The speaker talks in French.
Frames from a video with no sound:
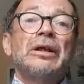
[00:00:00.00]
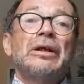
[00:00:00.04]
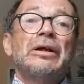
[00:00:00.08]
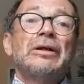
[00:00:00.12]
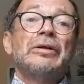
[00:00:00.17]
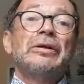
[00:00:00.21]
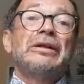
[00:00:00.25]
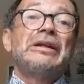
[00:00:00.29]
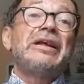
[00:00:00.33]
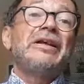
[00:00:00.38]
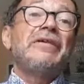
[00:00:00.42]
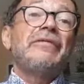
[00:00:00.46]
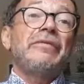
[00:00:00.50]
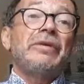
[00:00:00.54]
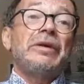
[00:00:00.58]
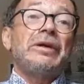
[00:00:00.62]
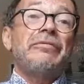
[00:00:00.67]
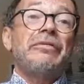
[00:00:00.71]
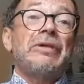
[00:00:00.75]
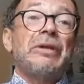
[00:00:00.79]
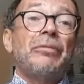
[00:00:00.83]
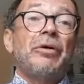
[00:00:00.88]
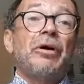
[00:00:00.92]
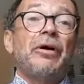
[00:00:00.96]
Euh, il est
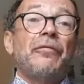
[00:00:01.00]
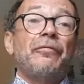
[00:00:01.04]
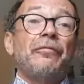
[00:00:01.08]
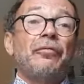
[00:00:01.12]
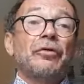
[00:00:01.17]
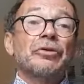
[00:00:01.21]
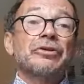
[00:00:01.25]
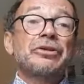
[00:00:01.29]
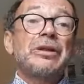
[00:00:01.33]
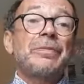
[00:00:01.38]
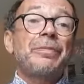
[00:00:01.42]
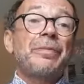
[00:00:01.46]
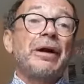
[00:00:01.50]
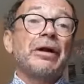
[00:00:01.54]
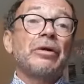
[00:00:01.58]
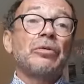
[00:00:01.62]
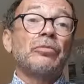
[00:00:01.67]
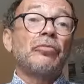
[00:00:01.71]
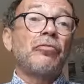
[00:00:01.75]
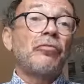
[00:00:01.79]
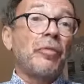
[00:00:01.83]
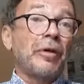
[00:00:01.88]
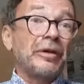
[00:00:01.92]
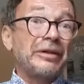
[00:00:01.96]
évidemment influencé par le
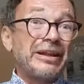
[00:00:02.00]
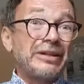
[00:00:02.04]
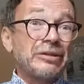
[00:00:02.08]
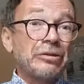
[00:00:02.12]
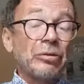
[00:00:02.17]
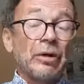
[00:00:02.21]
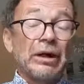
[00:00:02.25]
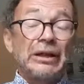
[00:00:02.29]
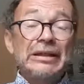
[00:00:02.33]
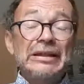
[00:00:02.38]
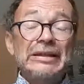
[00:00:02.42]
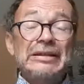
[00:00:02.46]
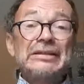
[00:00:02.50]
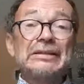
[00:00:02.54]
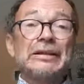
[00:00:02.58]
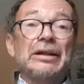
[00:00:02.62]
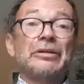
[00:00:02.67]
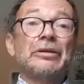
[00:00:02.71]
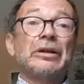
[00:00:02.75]
mouvement naturaliste hein,